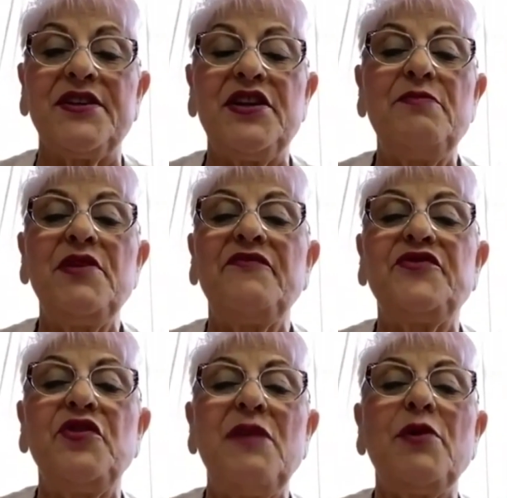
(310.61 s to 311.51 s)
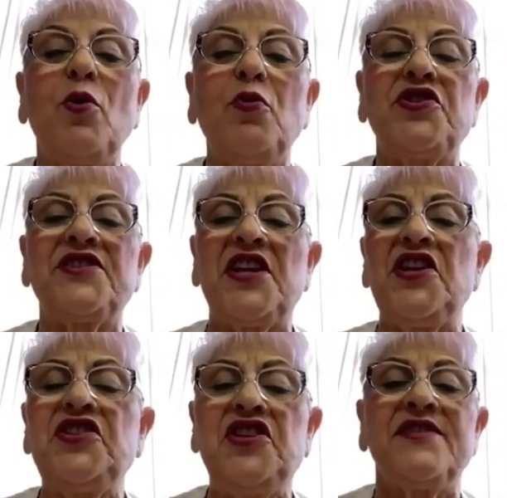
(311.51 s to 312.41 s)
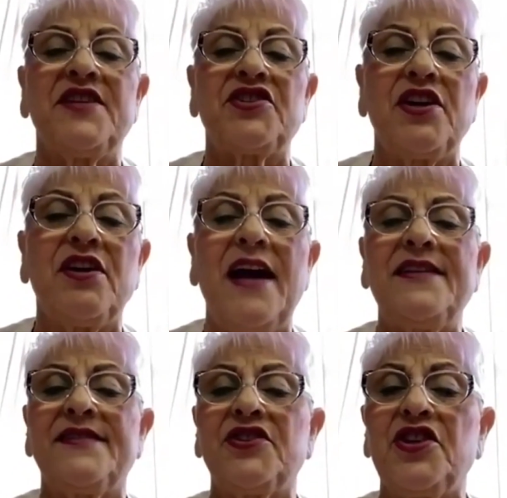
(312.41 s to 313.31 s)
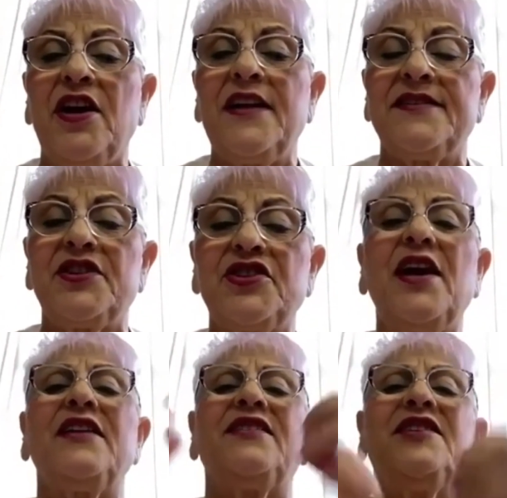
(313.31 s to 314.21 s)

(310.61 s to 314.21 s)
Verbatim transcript: и мне все время хочется идти и зажигать, зажигать, зажигать,